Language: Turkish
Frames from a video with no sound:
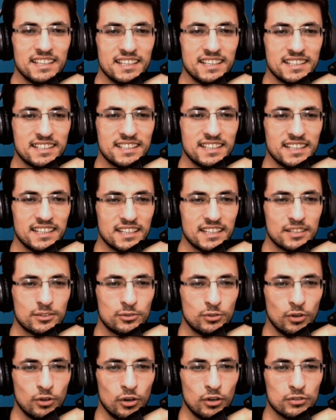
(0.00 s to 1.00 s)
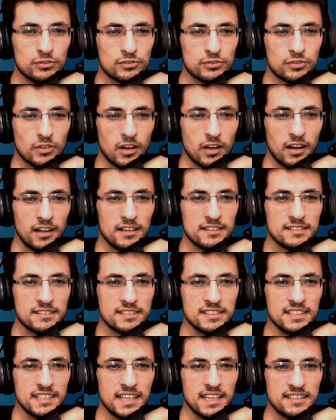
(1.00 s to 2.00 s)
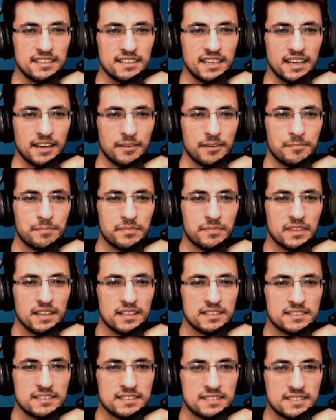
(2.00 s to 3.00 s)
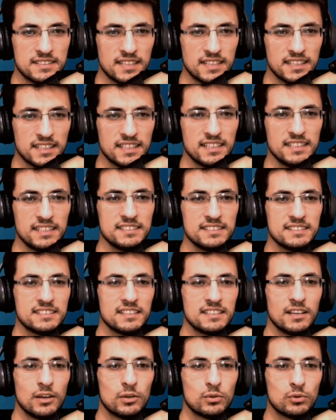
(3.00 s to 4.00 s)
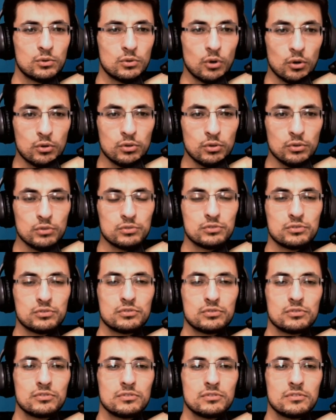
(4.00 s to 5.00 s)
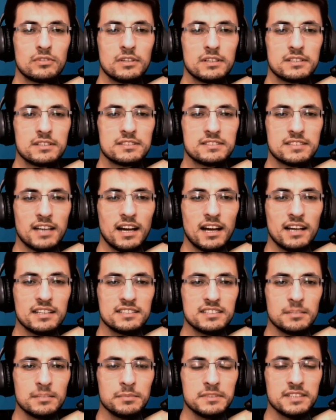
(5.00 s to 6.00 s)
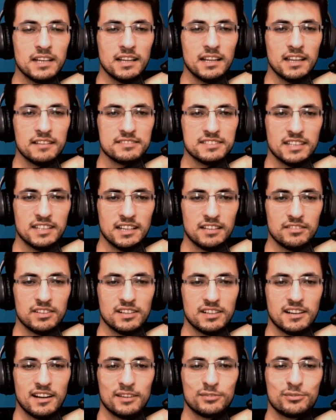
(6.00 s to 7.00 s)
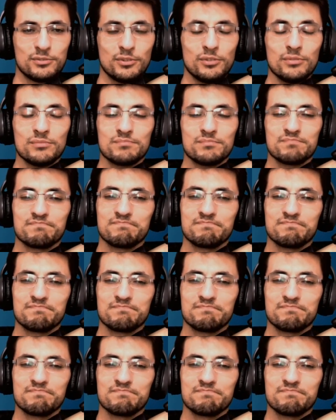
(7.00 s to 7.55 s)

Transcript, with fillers: 2, 4, 6, 7, 8, 9. Sadece bir tane efsanevi kart yok.